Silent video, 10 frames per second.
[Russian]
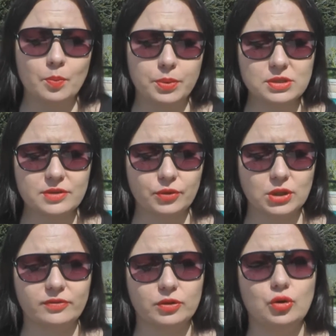Плюсов у
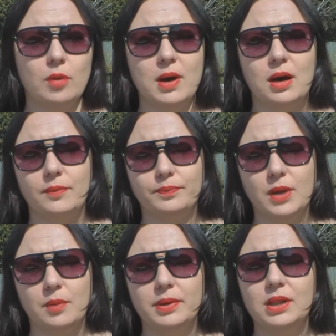этого дома
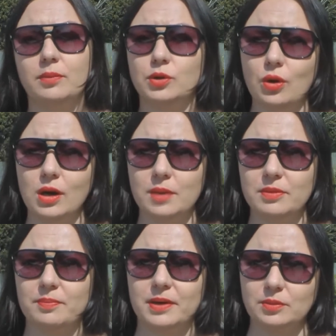было много,
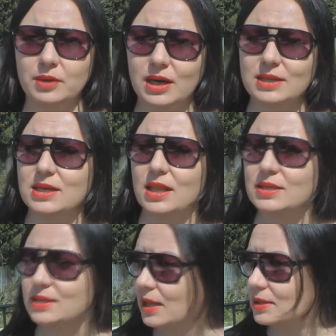именно поэтому я хотела
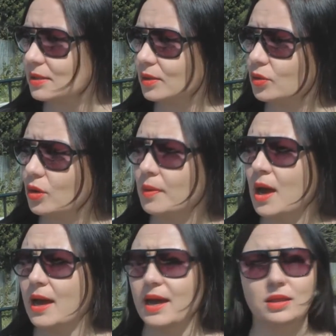снять этот дом.
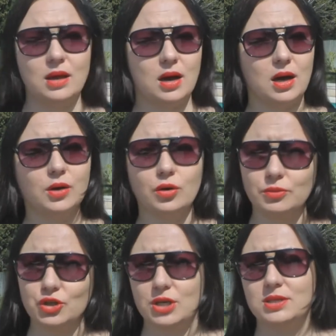Это
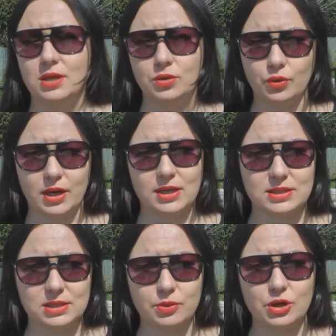огромнейшая территория,
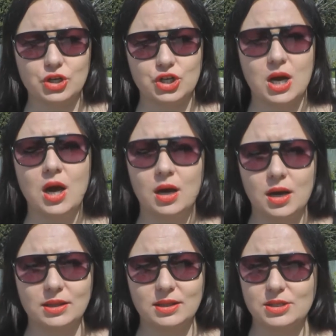здесь больше
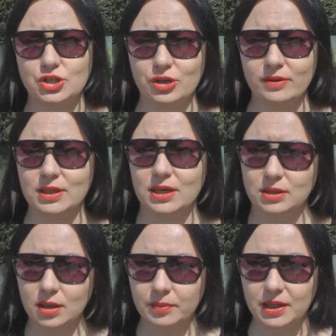э, тысячи
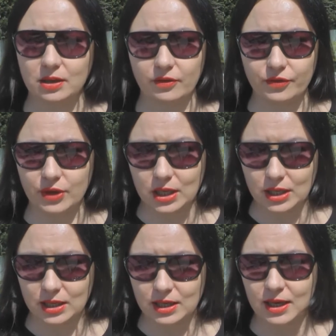квадратных метров
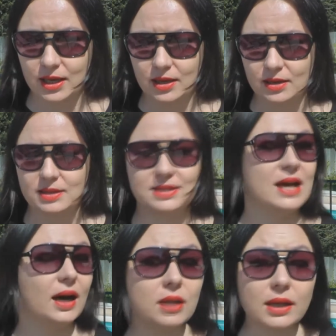э, Э,
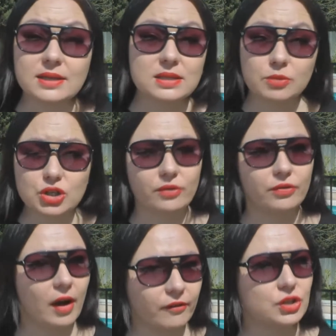сада, если можно
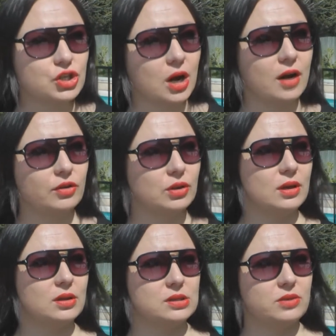в кавычках его
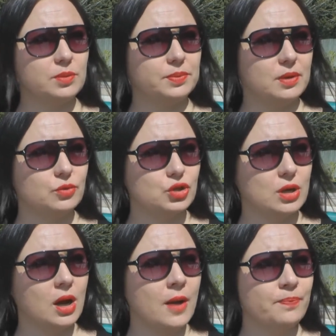так назвать, потому что